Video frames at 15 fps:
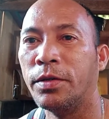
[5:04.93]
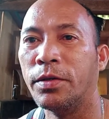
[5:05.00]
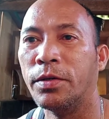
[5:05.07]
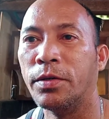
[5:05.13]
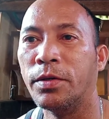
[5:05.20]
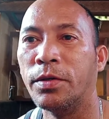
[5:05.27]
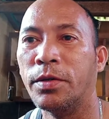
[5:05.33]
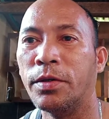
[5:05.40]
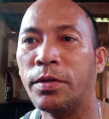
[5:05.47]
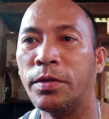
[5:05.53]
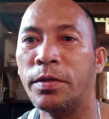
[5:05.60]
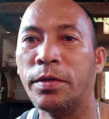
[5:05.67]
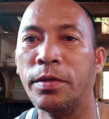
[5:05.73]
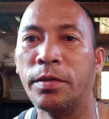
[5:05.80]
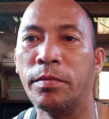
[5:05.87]
Yung
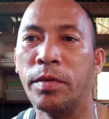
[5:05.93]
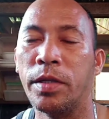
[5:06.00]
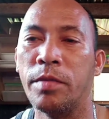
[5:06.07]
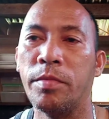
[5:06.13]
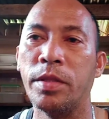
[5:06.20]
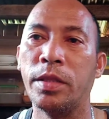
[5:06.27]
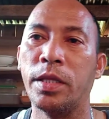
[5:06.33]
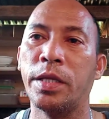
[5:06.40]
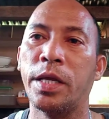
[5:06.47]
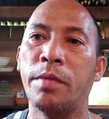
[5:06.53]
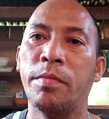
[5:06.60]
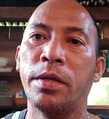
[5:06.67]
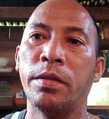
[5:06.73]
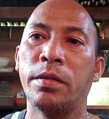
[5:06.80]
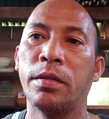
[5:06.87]
iniminti
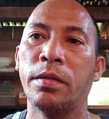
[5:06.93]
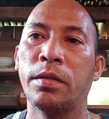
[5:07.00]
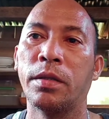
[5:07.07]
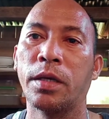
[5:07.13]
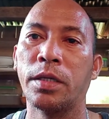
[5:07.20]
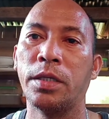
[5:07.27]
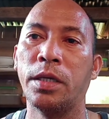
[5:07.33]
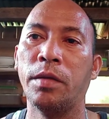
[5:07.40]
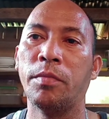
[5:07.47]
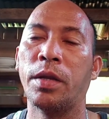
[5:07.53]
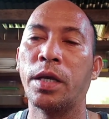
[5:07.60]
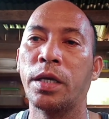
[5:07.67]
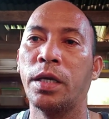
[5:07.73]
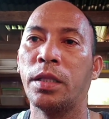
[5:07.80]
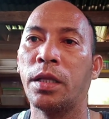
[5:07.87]
namin. Kasi
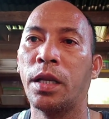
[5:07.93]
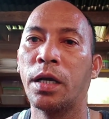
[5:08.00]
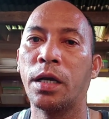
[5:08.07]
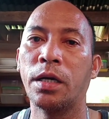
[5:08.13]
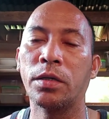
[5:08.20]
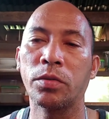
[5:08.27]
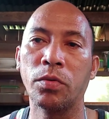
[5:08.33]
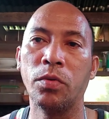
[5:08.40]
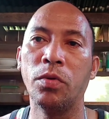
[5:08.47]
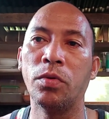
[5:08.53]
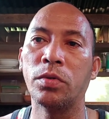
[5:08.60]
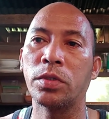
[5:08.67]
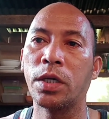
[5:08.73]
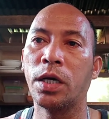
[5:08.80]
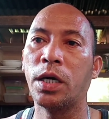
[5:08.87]
malaki talaga ang
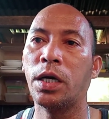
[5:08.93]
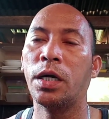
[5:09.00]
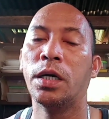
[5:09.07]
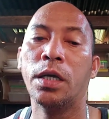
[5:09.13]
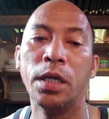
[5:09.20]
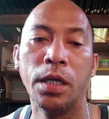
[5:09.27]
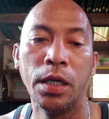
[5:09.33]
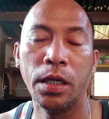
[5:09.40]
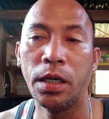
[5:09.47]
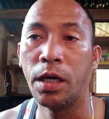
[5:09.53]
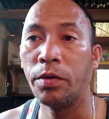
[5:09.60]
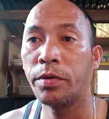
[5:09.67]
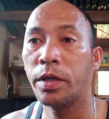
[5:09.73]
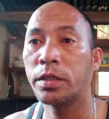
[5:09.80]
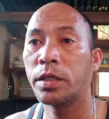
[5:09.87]
tulong sa
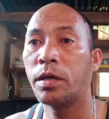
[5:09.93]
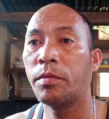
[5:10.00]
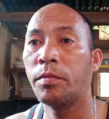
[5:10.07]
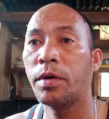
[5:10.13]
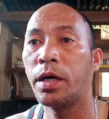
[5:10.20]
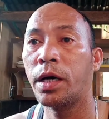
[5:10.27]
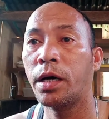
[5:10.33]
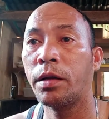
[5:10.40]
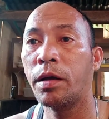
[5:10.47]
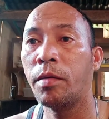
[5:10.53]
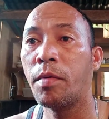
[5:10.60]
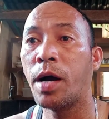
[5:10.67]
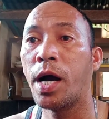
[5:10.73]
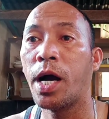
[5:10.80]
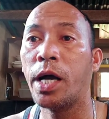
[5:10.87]
lalo na sa mga ano,
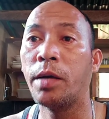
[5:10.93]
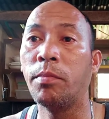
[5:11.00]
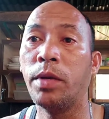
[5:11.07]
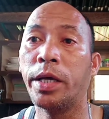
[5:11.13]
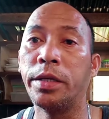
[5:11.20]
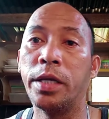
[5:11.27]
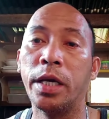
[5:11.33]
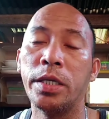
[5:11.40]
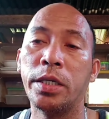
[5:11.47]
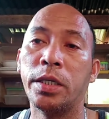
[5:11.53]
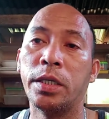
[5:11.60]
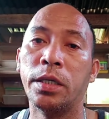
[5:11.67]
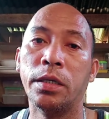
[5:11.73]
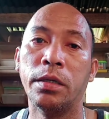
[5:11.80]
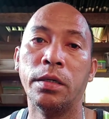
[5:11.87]
mga high blood
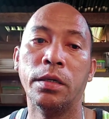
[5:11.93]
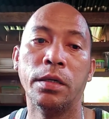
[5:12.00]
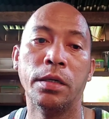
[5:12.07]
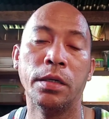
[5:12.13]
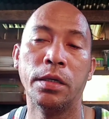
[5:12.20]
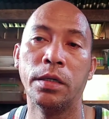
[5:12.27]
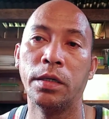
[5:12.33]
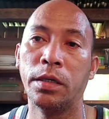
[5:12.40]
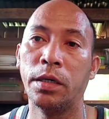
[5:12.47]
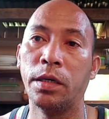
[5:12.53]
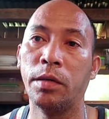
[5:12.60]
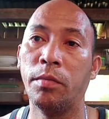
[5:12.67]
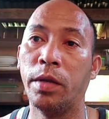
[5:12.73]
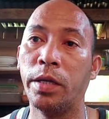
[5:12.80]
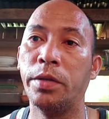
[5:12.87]
guys.
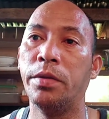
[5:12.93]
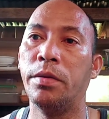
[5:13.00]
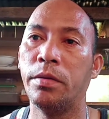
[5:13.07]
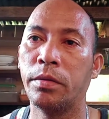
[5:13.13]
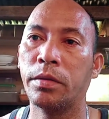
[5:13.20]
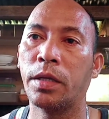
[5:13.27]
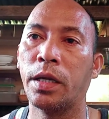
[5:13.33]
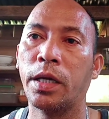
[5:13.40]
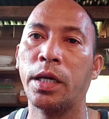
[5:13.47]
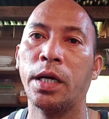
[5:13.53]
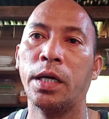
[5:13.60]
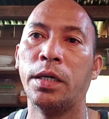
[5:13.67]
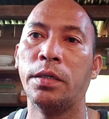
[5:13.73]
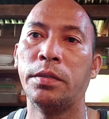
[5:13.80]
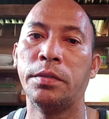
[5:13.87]
High blood
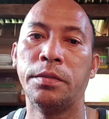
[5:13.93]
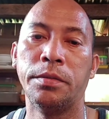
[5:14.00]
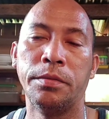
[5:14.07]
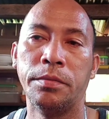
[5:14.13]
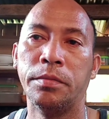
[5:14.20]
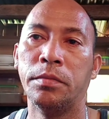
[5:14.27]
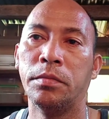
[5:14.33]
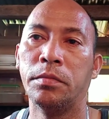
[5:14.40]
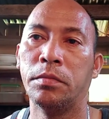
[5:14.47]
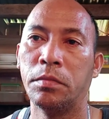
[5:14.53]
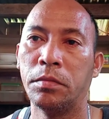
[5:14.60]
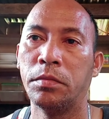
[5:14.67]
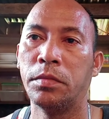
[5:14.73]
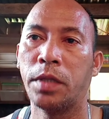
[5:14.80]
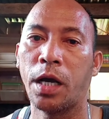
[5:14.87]
talaga.
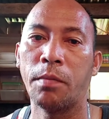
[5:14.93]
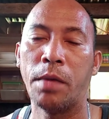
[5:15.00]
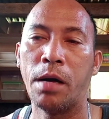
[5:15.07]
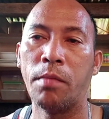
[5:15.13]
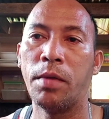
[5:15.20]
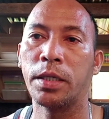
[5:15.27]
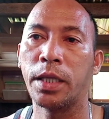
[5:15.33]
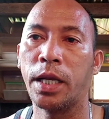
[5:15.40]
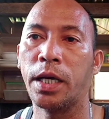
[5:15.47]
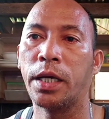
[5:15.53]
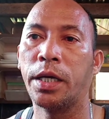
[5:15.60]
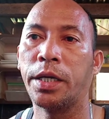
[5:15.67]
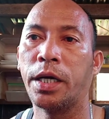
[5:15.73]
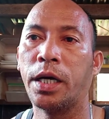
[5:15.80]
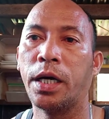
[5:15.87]
Nakababa
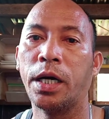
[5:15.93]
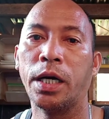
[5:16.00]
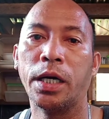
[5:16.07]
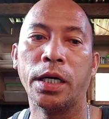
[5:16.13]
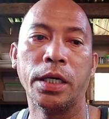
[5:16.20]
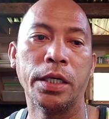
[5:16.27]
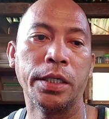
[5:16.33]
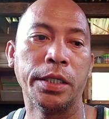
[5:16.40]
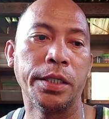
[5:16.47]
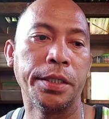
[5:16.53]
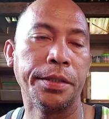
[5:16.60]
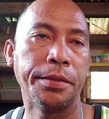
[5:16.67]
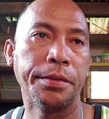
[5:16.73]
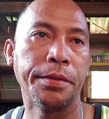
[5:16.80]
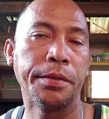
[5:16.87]
talaga ng
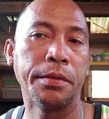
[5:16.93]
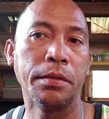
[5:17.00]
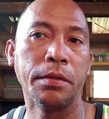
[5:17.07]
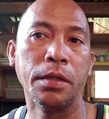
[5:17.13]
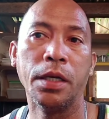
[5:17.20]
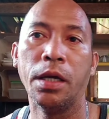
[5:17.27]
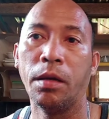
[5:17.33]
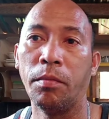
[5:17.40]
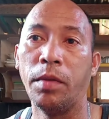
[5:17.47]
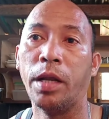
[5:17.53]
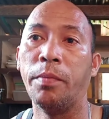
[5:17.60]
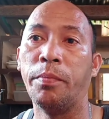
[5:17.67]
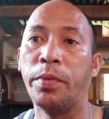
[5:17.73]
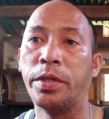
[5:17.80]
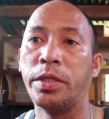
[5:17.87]

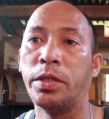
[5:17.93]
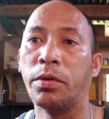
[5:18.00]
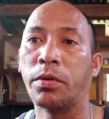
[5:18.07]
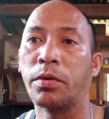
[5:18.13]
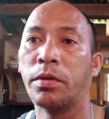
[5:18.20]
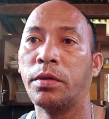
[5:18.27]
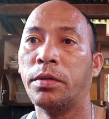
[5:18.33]
blood pressure.